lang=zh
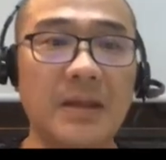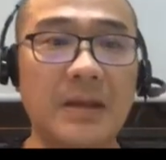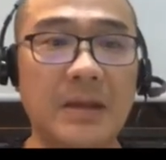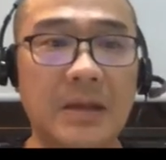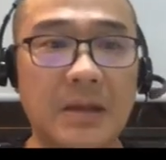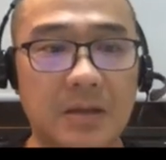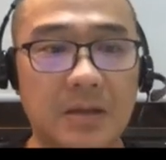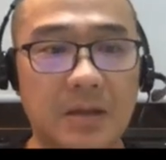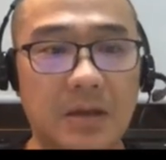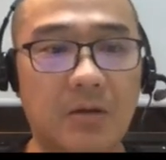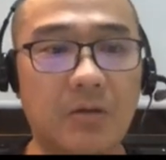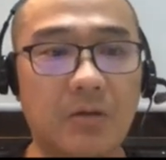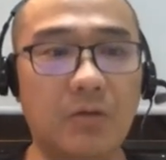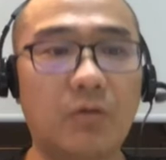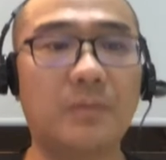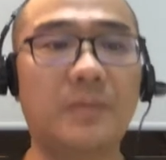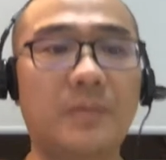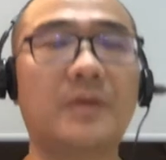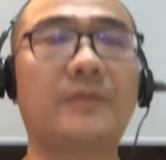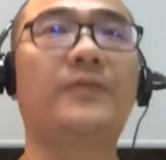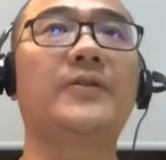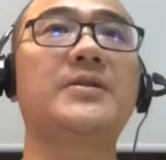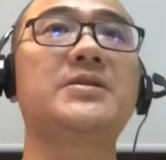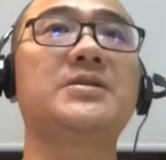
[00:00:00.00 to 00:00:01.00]
然后我
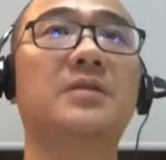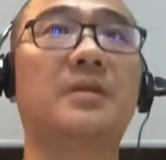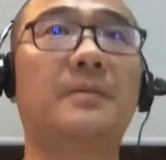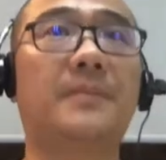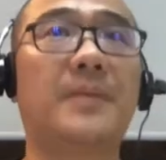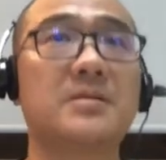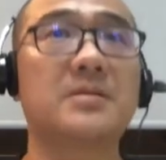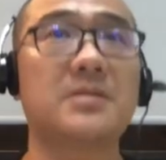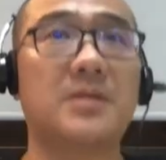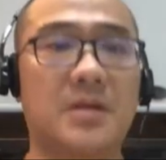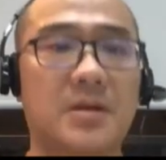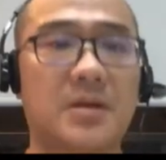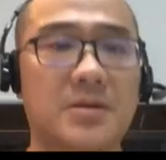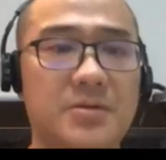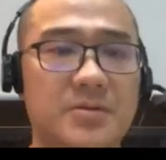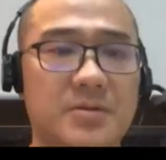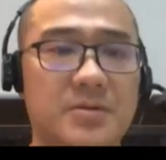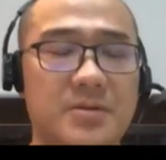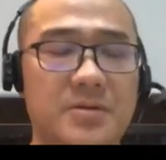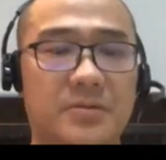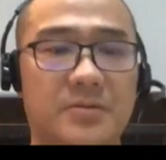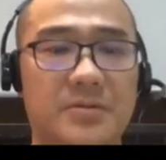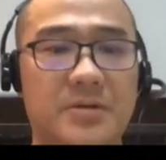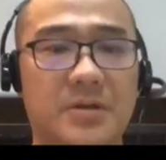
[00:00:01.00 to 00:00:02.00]
们分析了 Pulsar，它确
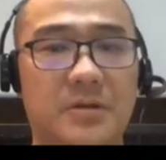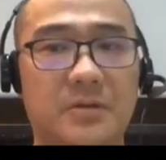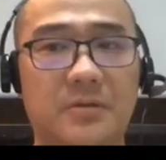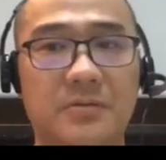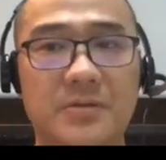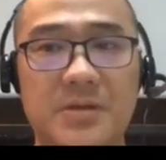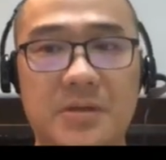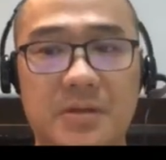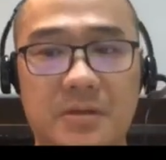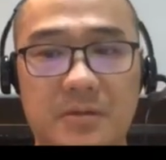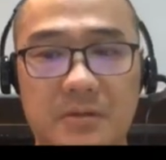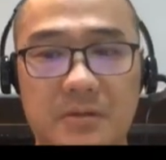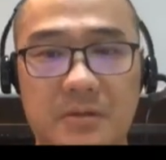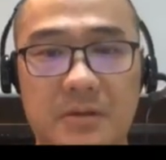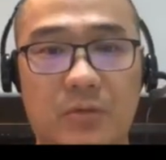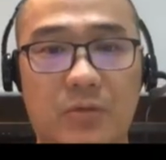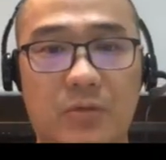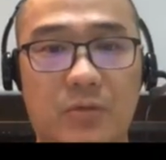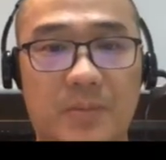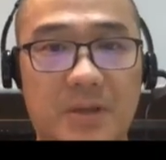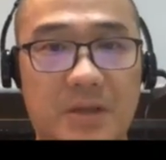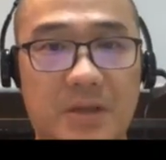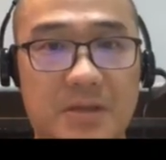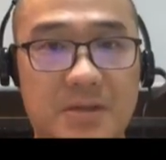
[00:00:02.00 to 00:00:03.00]
实有这个东西。那
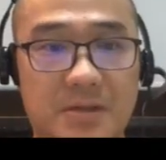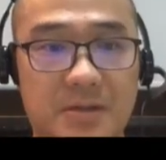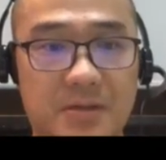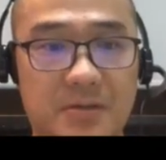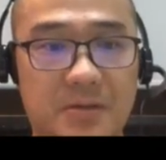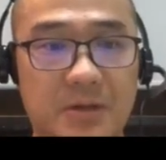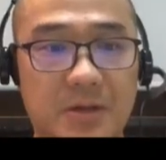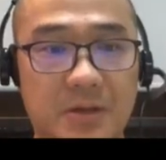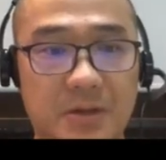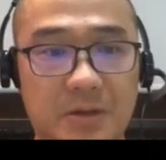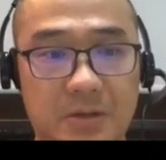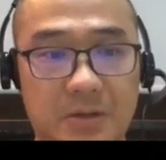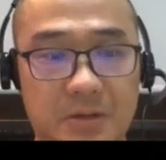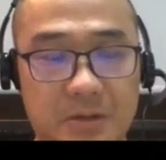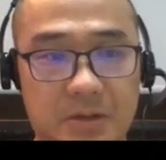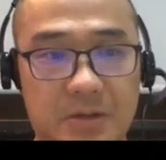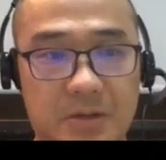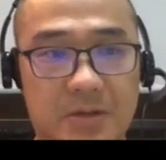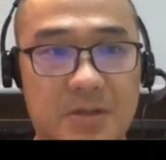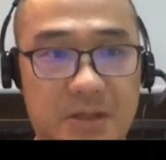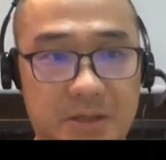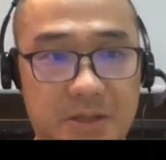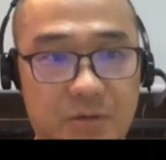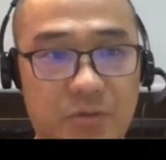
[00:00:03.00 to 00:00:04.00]
我们当时，
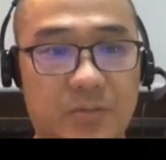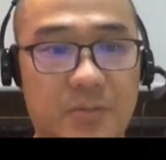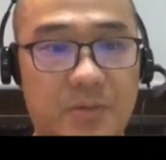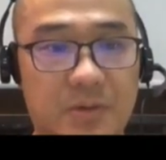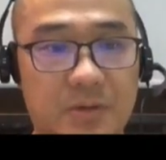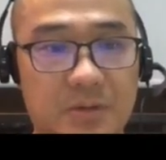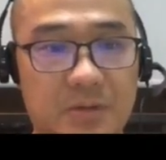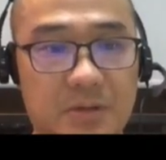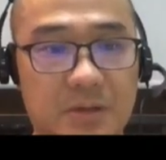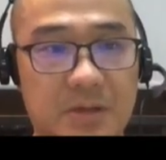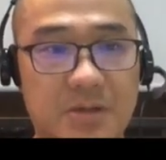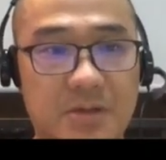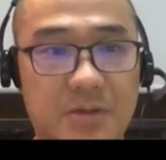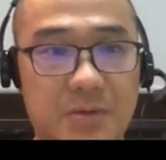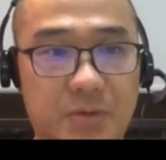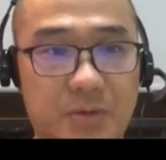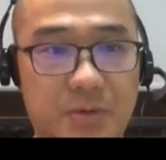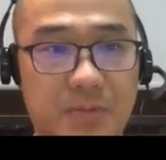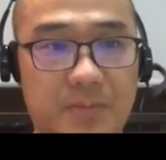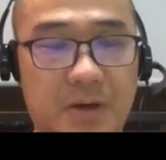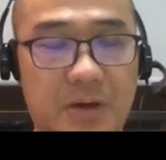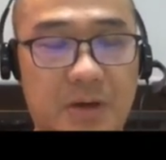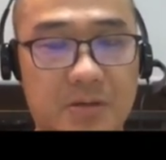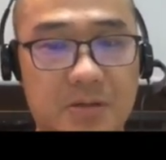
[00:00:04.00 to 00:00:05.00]
这也是我们当时
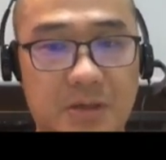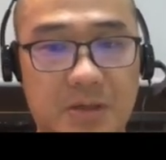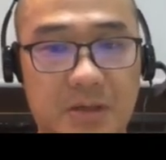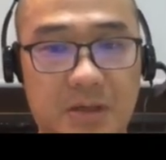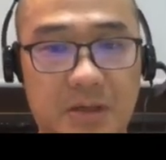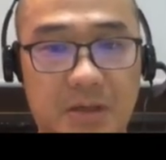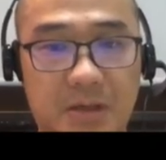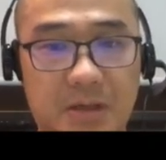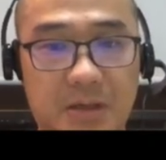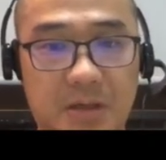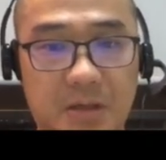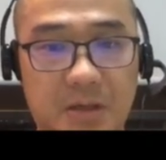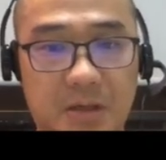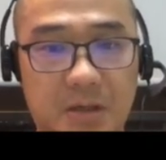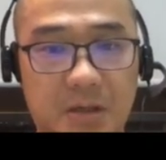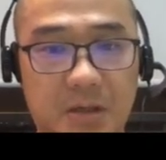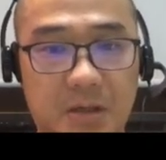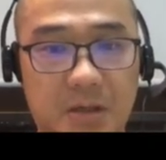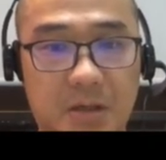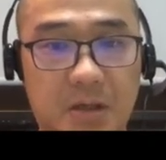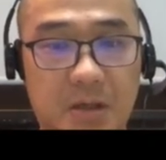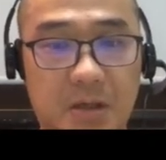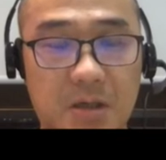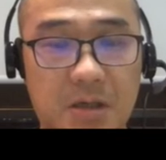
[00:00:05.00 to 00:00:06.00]
选 Pulsar 的一
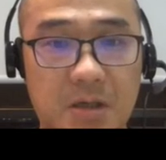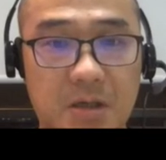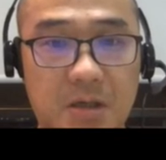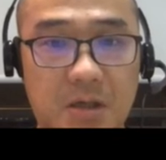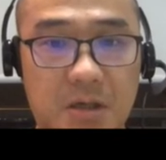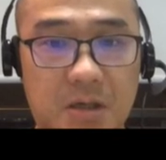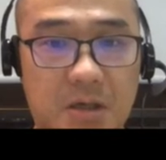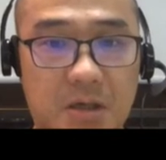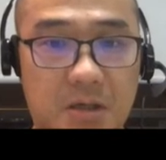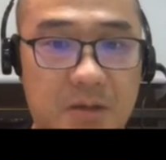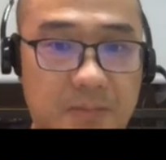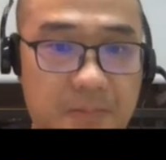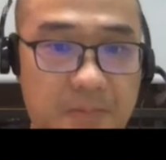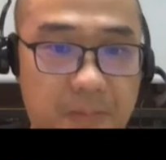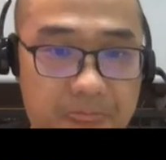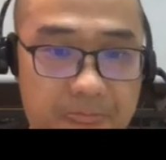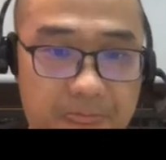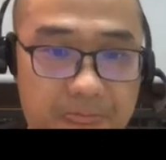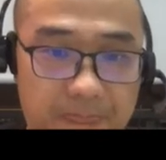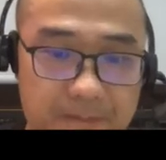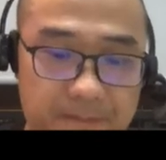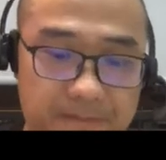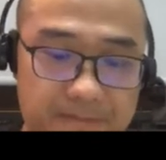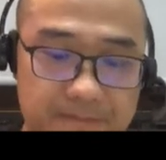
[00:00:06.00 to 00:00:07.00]
个呃
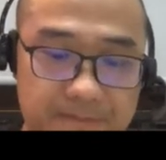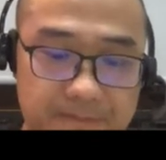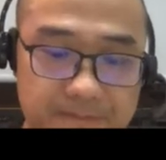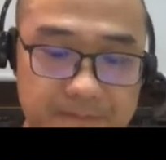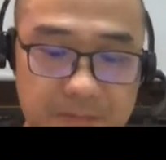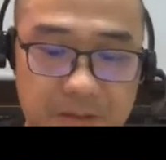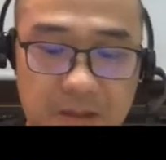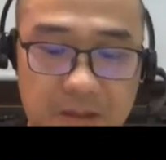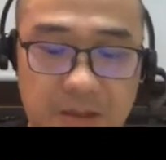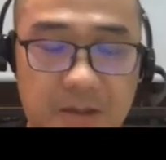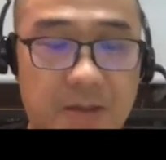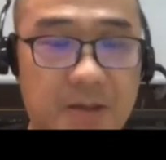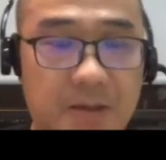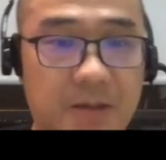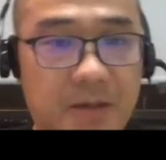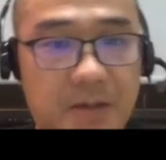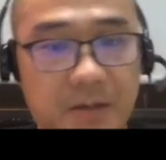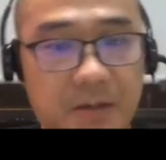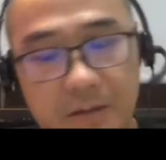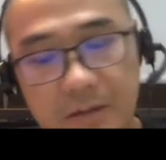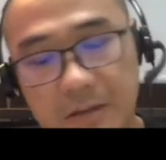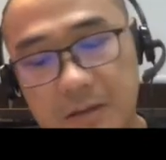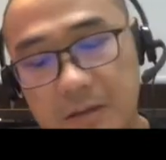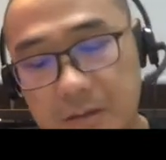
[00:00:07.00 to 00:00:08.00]
一个
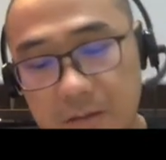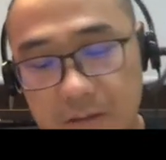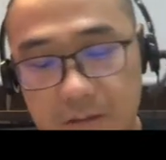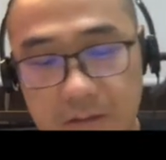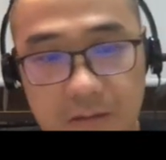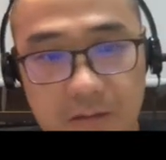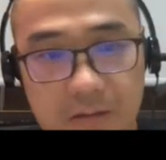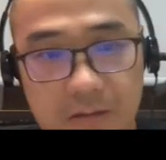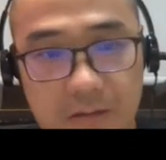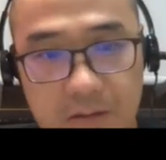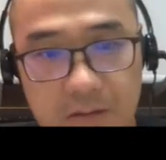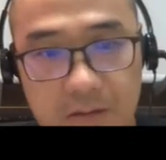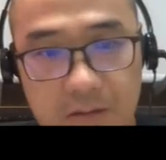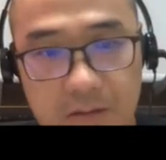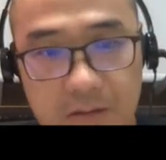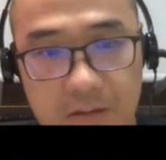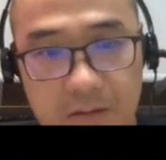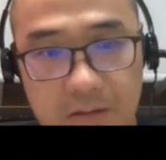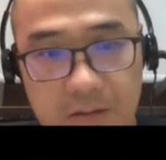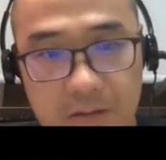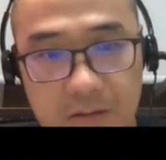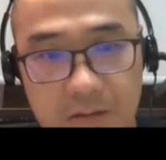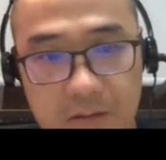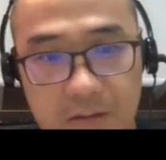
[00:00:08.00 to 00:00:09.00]

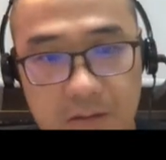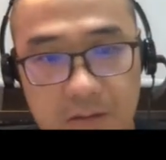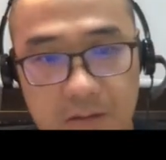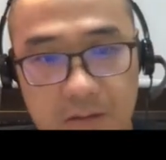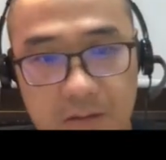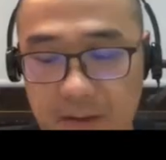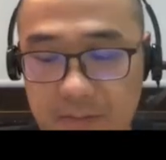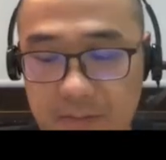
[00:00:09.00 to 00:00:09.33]
呃一个点嘛。